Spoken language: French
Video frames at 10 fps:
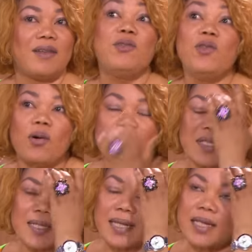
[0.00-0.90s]
non,
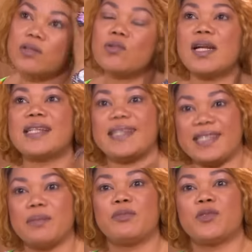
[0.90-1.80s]
c'était, je crois, la
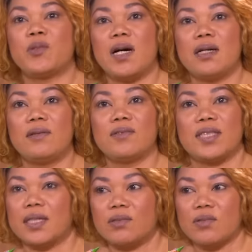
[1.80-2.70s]
septième fois. On
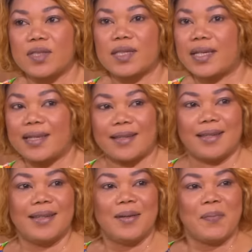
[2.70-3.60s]
s'était rencontrés. je
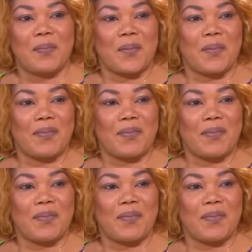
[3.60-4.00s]
crois, mais c'est précis.